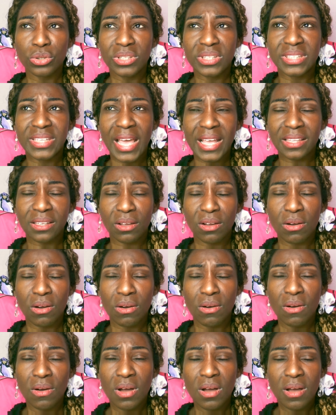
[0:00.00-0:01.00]

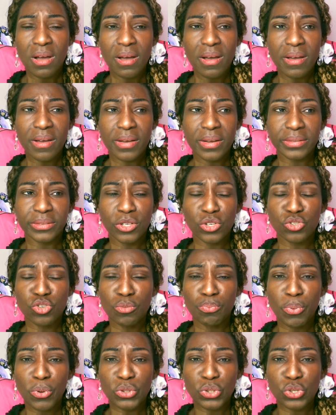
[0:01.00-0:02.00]
d'être euh, dans
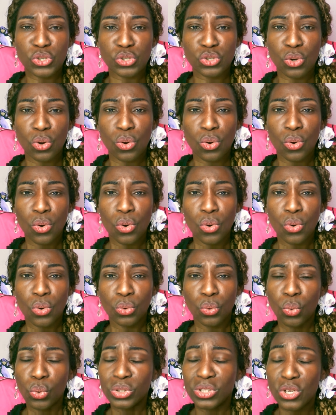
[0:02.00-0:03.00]
une position
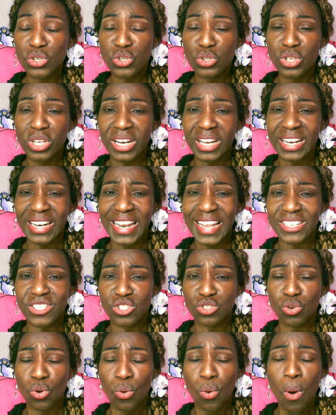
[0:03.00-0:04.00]
ou dans une
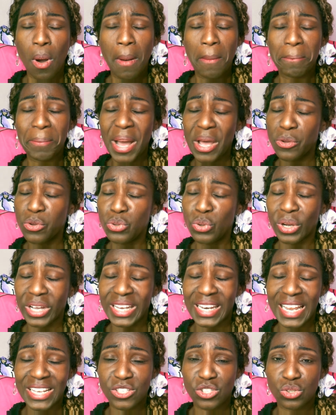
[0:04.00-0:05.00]
relation, pas une
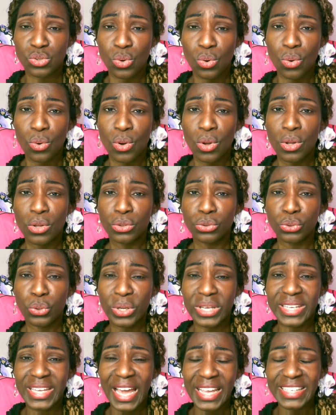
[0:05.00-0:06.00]
relation
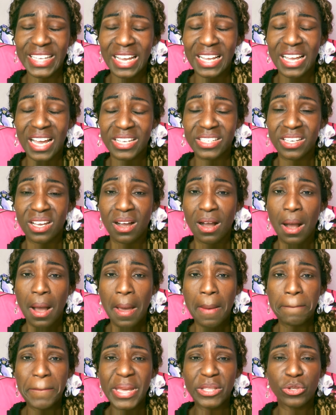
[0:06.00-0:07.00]
de gagnant-gagnant,
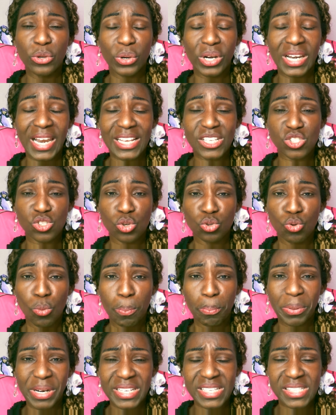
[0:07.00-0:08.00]
mais de relations
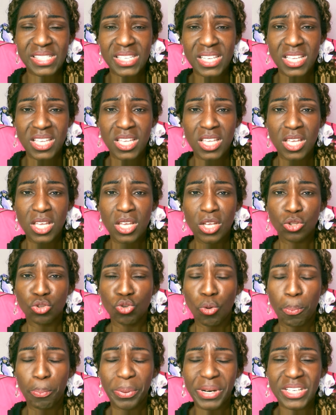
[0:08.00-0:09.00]
d'oppressés,
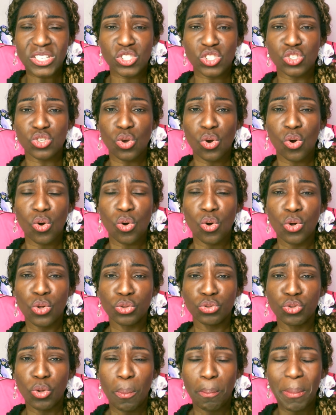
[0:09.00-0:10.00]
d'oppression,
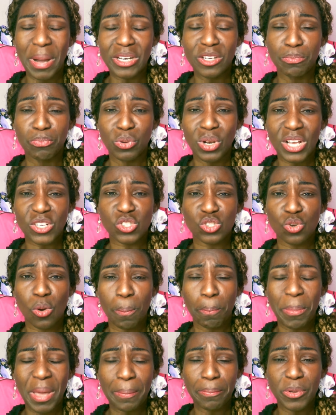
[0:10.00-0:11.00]
de manipulation
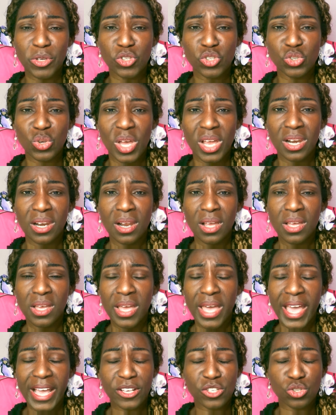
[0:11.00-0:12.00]
perpétuelle,
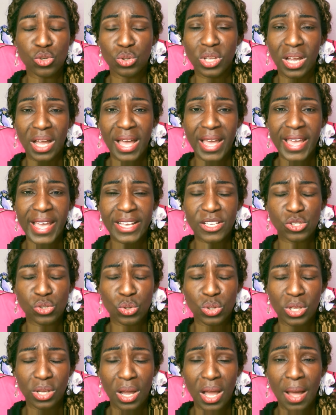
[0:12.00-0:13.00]
etc.,
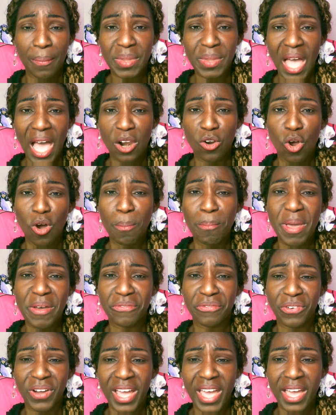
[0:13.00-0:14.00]
etc. Alors, mes
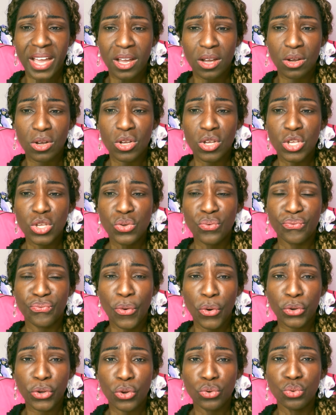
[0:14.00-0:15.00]
frères, il
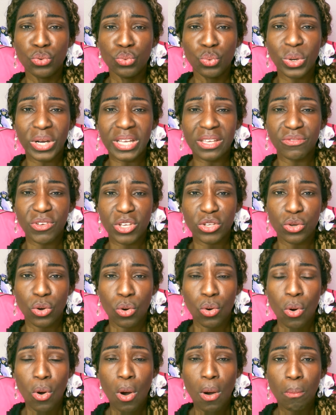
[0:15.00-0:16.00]
faut que nous nous
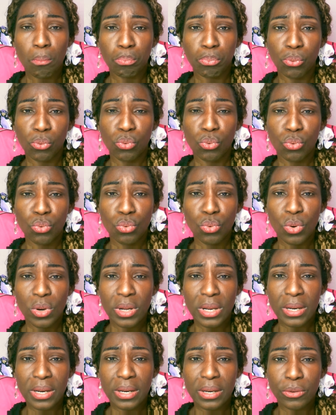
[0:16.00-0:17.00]
réveillons pour
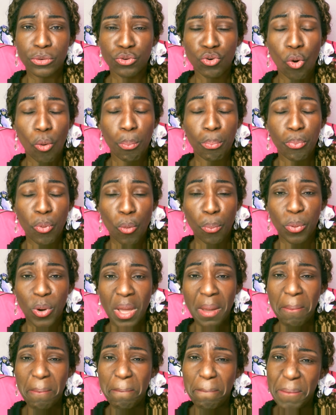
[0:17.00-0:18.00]
nos peuples.
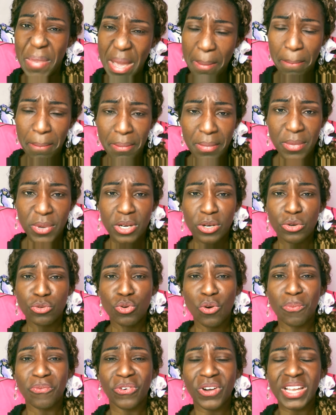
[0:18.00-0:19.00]
Même
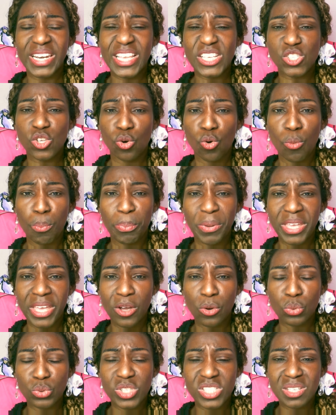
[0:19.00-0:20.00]
nos frères les
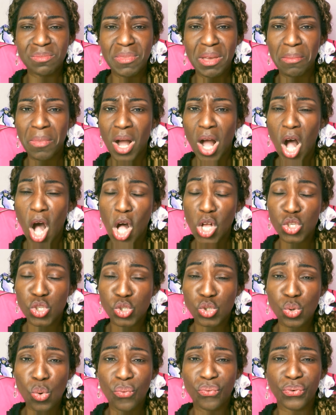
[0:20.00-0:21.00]
Européens aussi même en
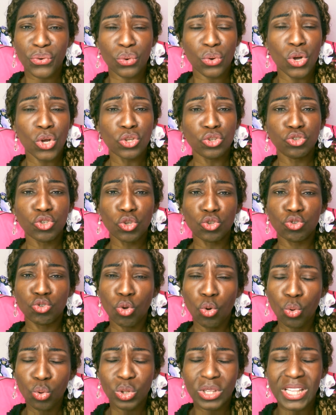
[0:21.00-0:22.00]
souffrent de
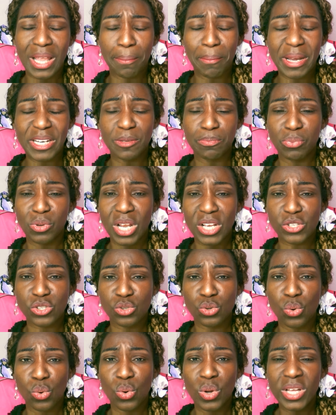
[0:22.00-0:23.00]
toutes les
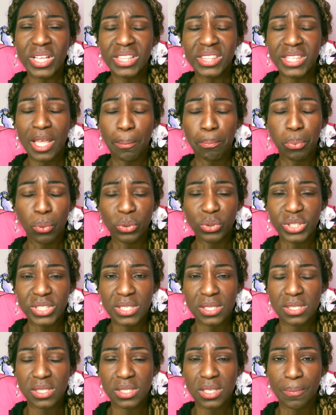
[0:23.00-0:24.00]
manipulations des
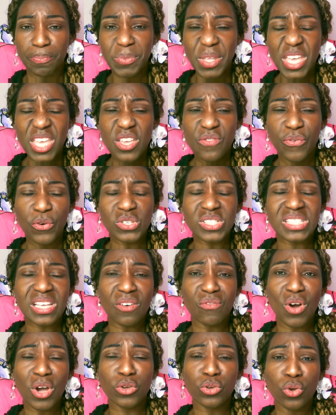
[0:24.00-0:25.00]
politiciens. Il faut
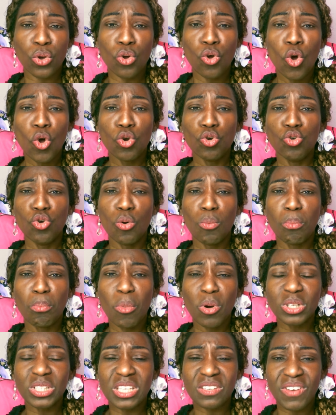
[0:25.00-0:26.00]
savoir que le
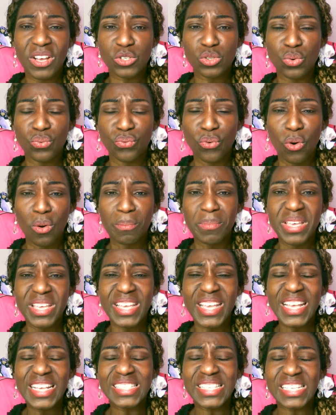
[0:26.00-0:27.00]
monde qui va se
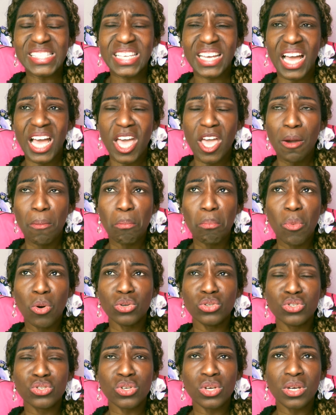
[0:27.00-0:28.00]
former, ce sera un
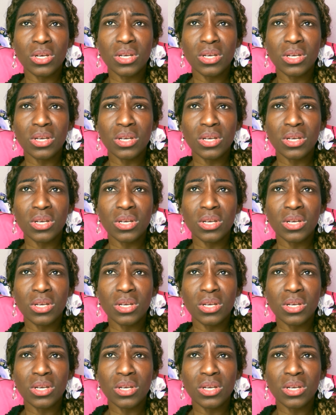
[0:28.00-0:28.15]
monde,